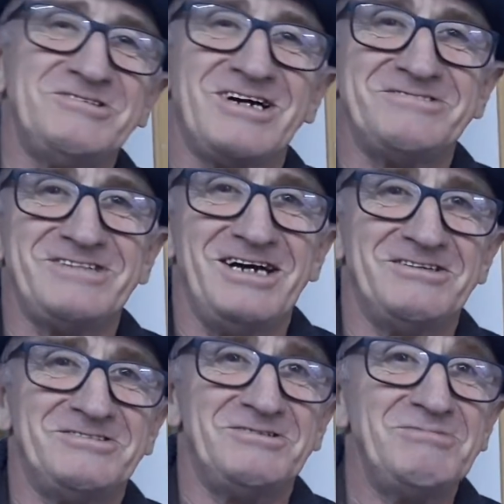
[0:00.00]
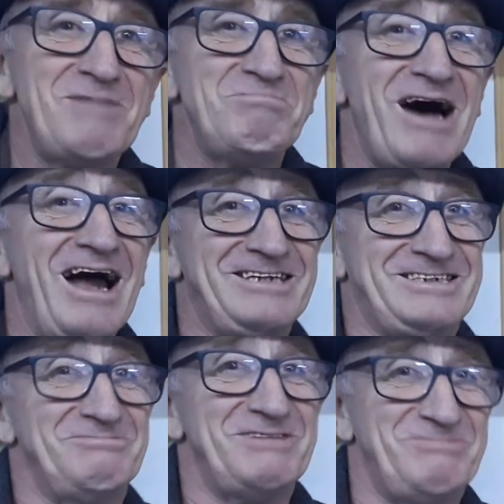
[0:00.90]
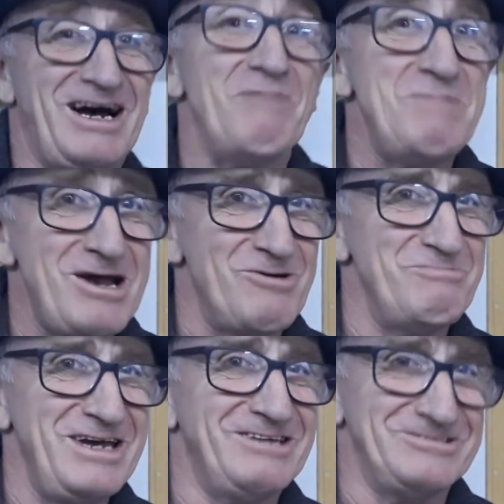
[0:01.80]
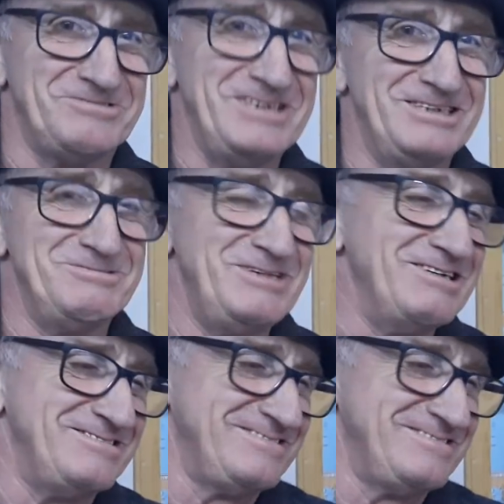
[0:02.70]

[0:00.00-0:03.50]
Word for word: o café. Mentiroso, uma né? parte, né? Uma, meu, o meu, tô falando meu.